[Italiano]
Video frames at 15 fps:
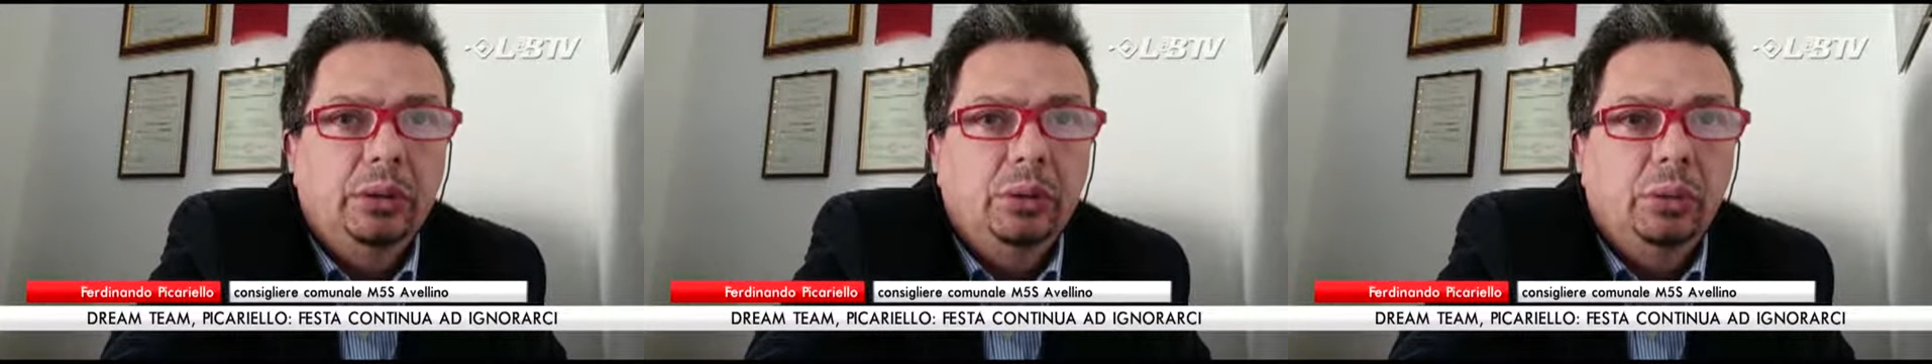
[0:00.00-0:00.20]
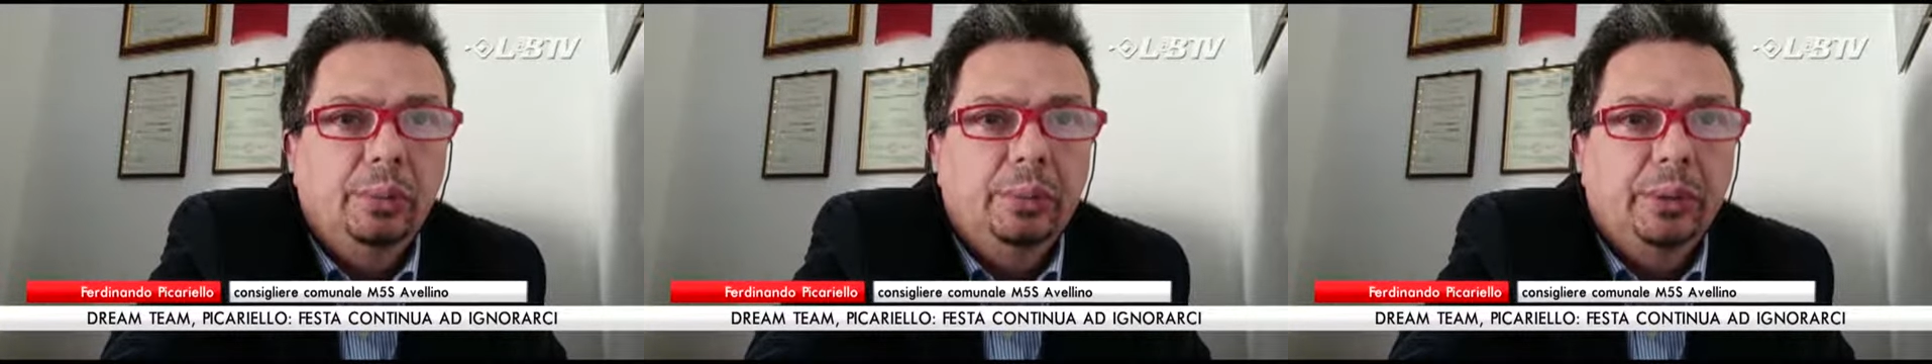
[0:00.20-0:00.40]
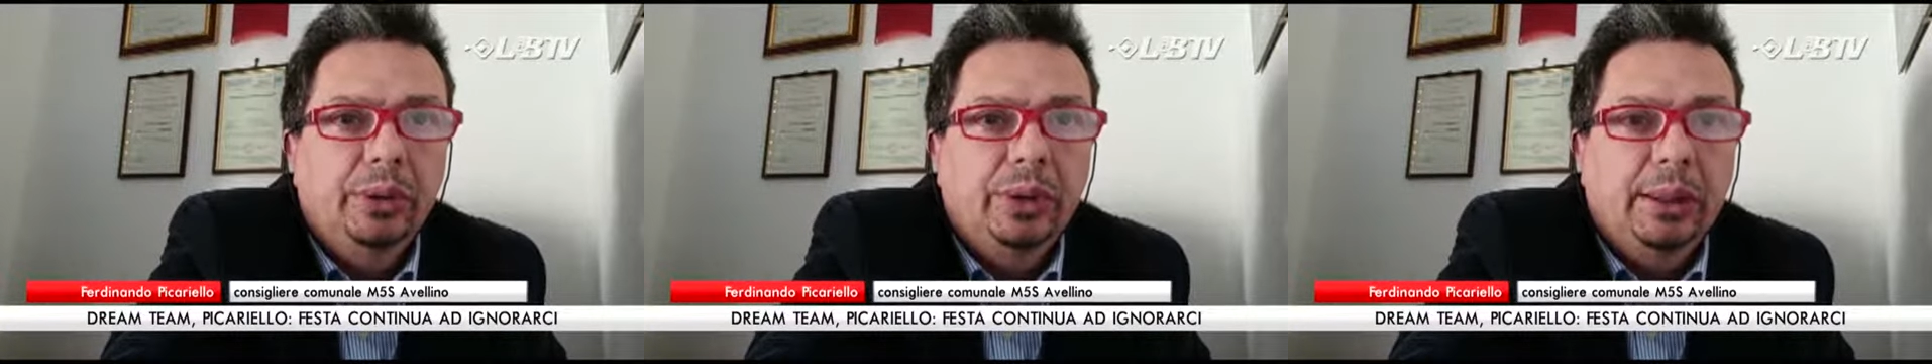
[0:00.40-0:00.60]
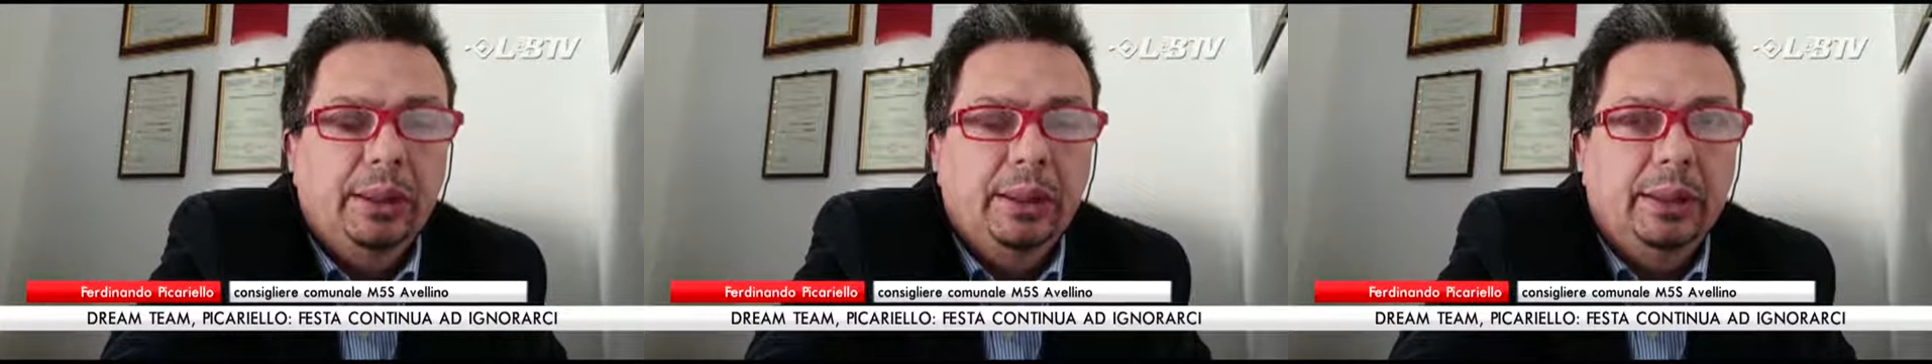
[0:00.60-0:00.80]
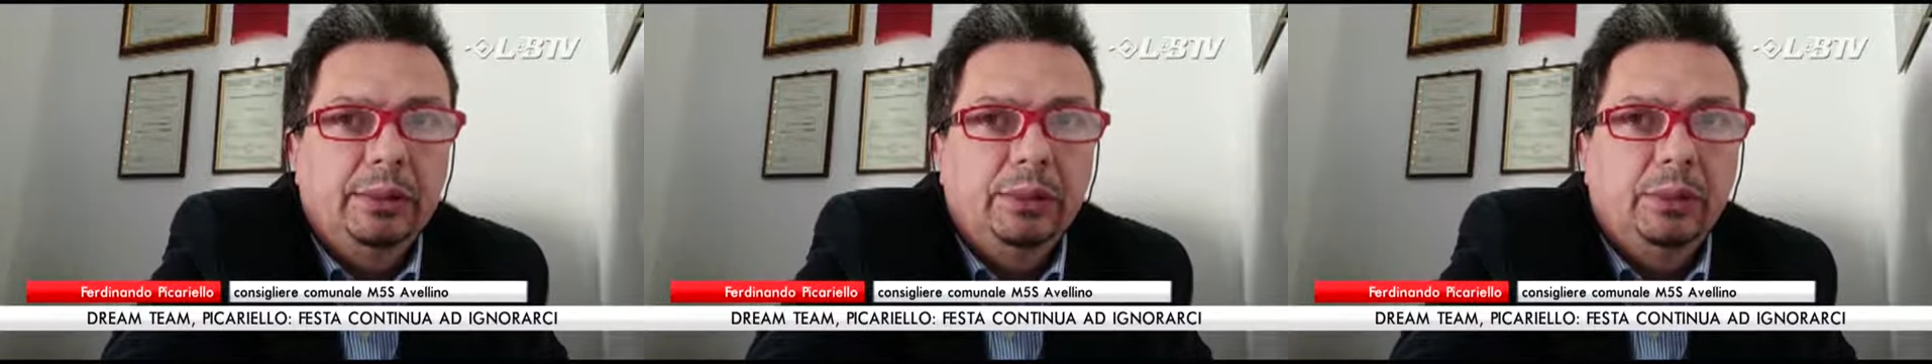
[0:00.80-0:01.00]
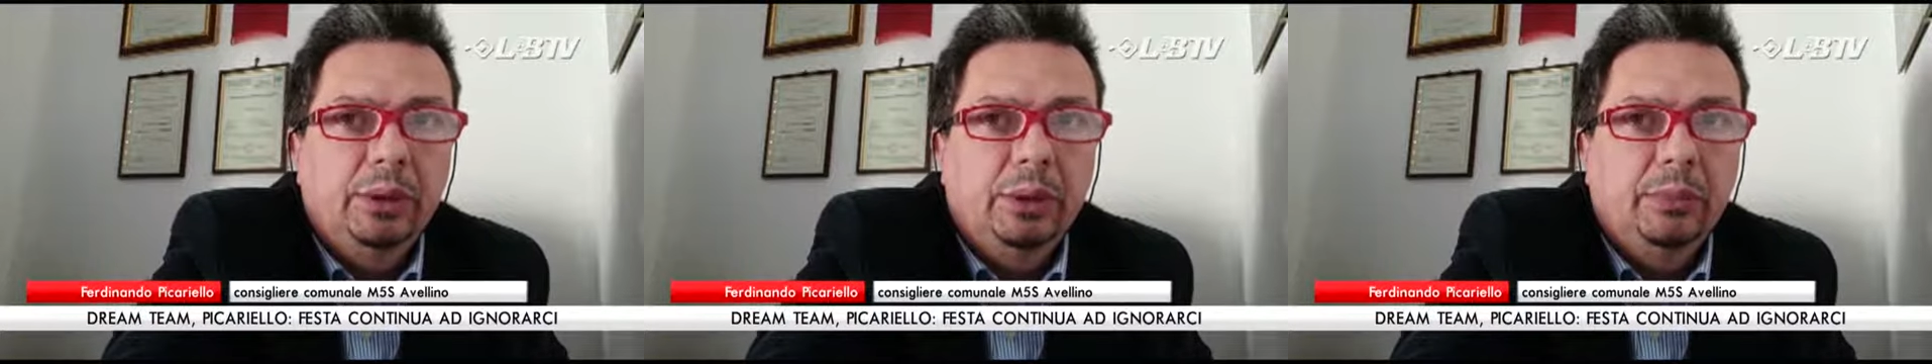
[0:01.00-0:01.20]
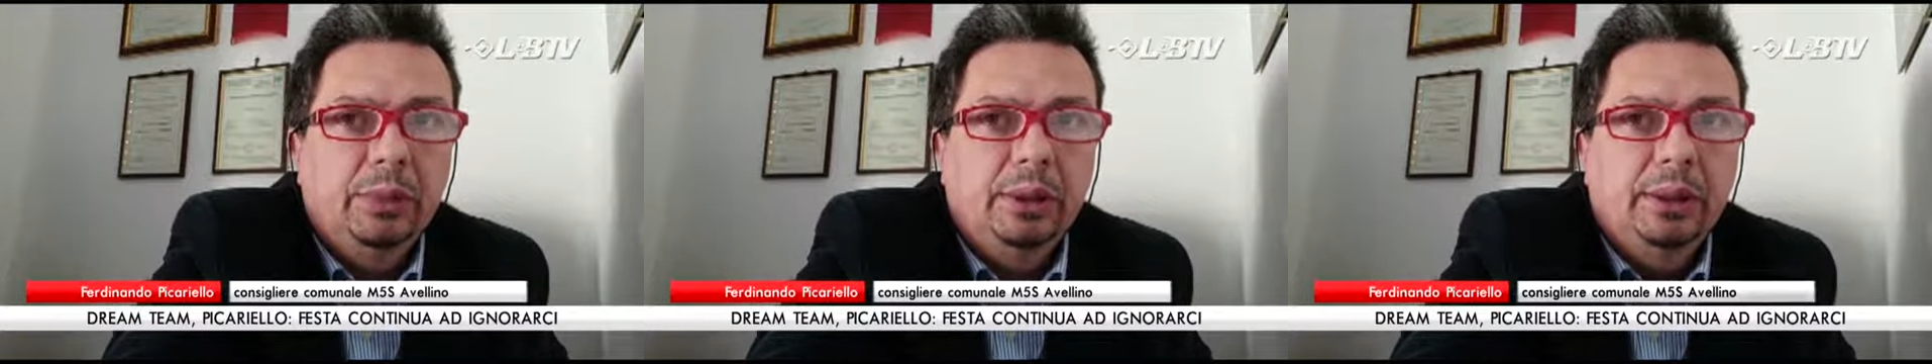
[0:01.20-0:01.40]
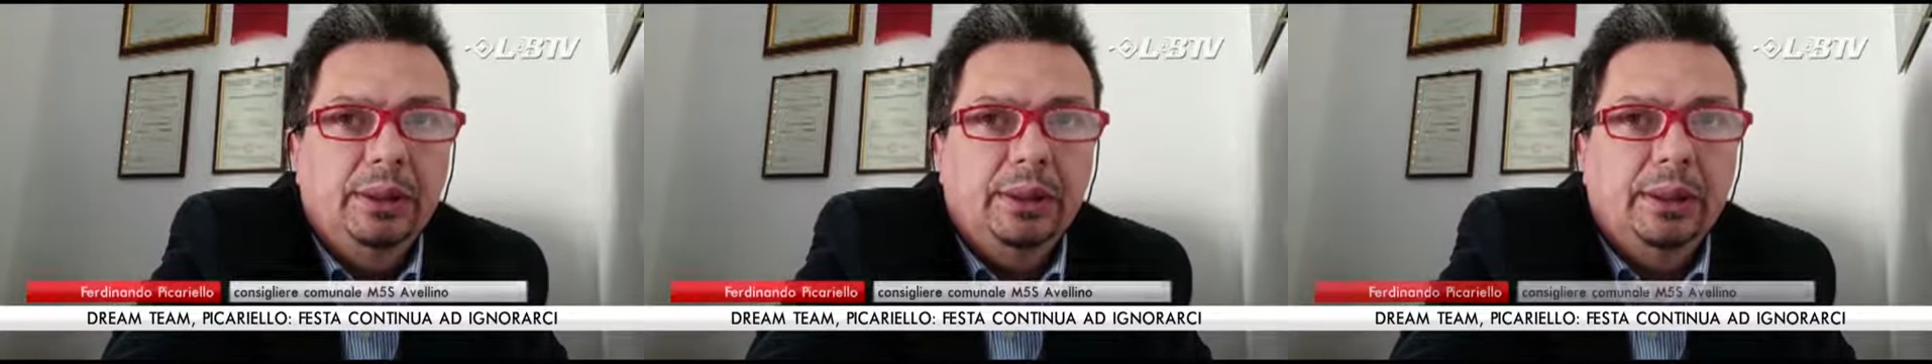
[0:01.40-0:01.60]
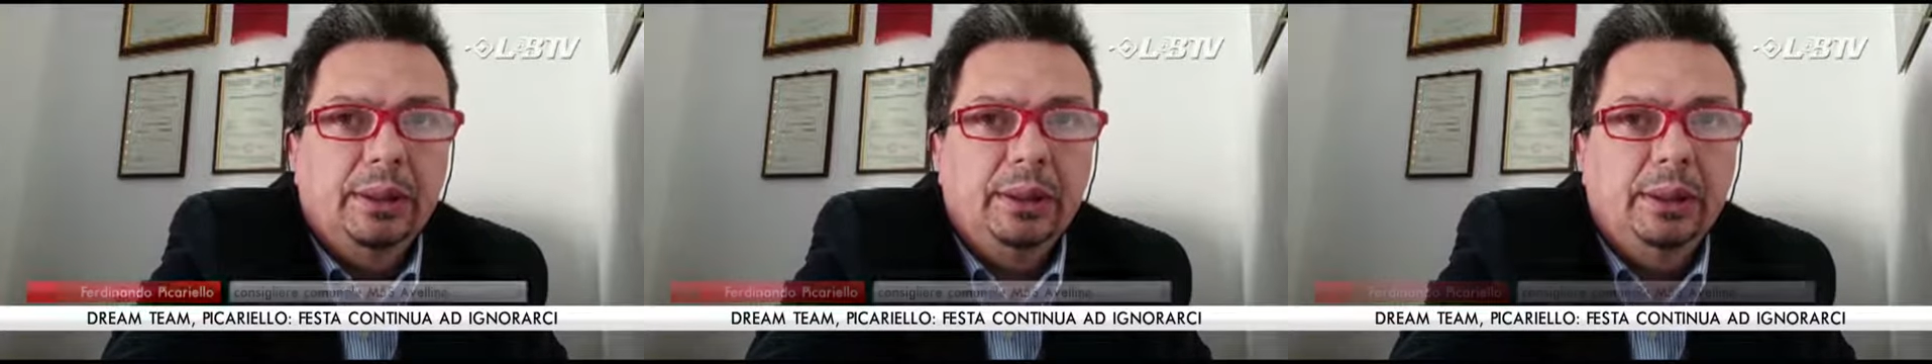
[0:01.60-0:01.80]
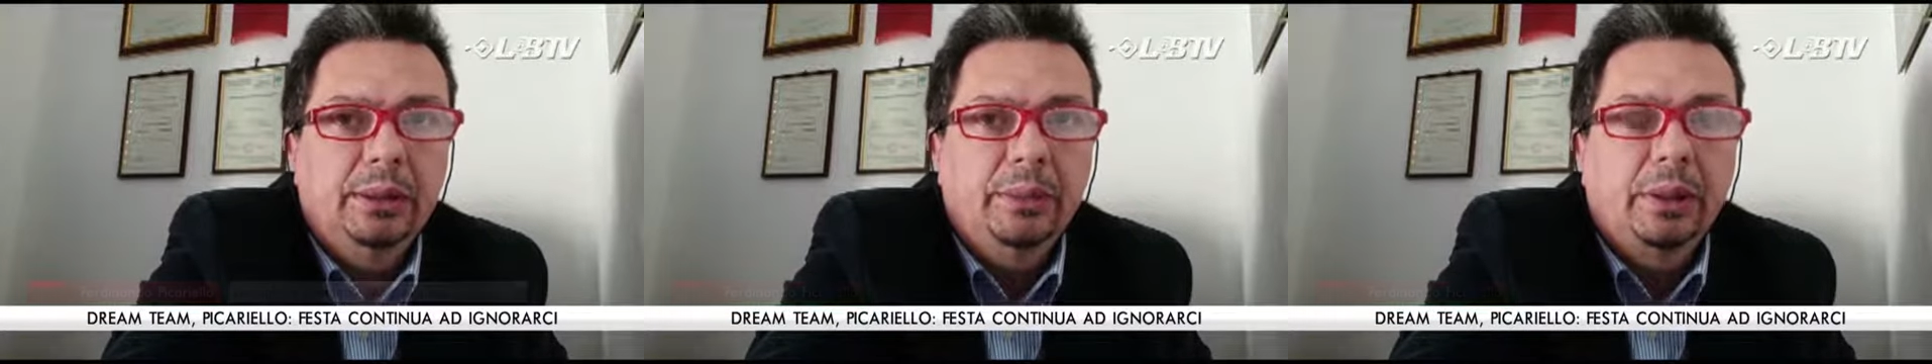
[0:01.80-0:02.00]
supportare l'azione
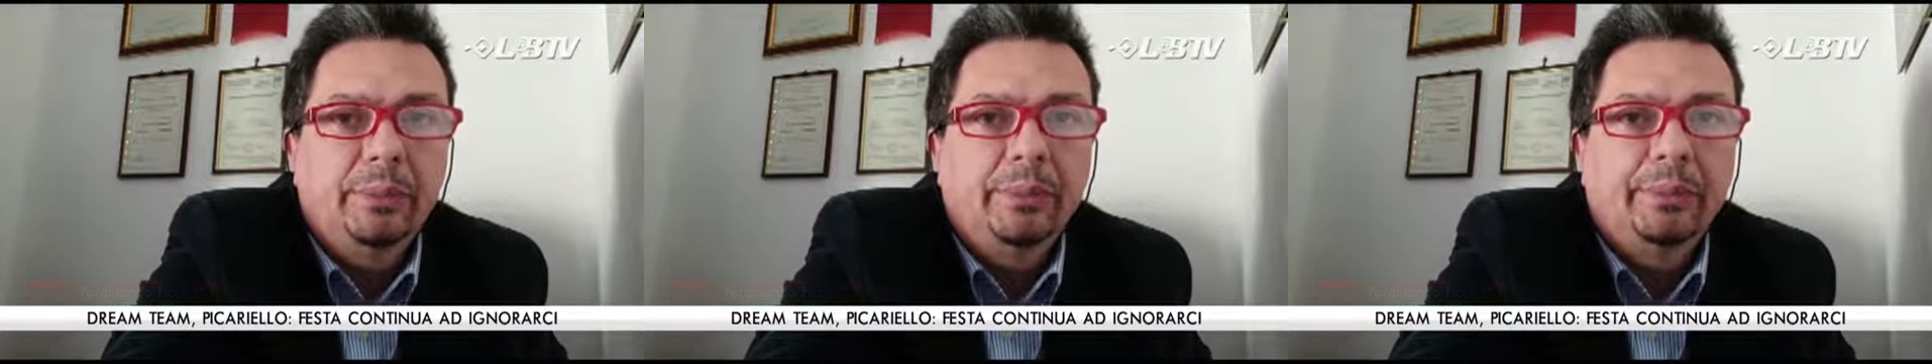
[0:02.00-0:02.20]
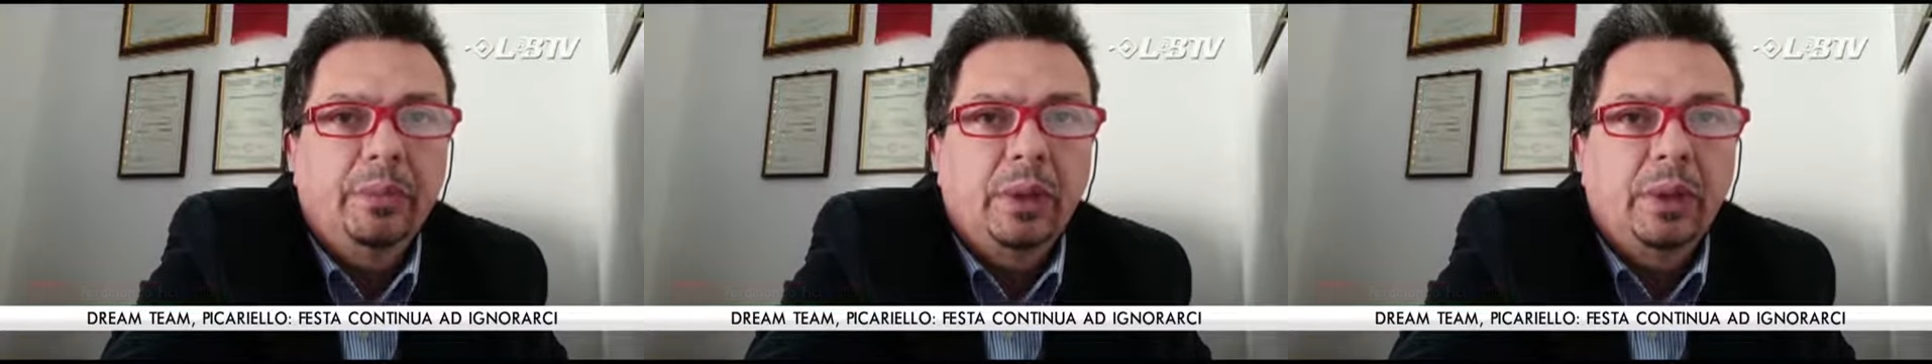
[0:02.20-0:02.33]
amministrativa.